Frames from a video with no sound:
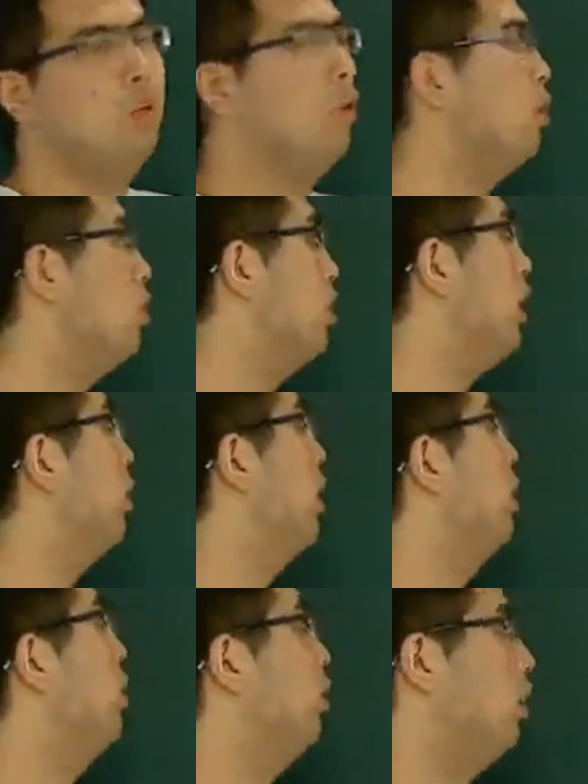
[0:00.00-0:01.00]
所以就这一块
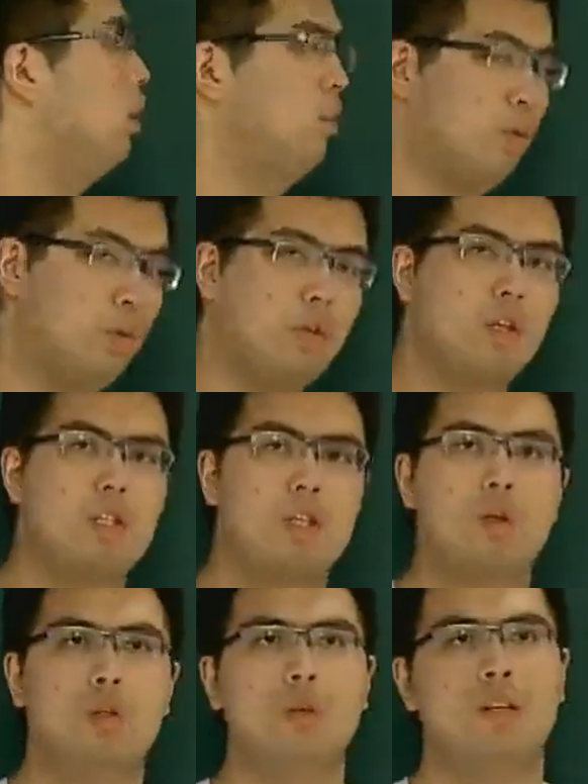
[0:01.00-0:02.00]
呢，就会得到我们最后这个
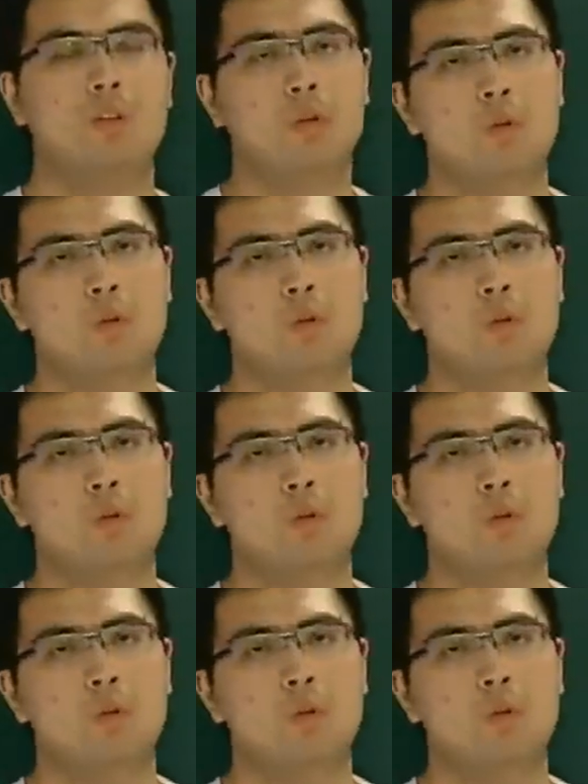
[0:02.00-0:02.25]
结论，对吧？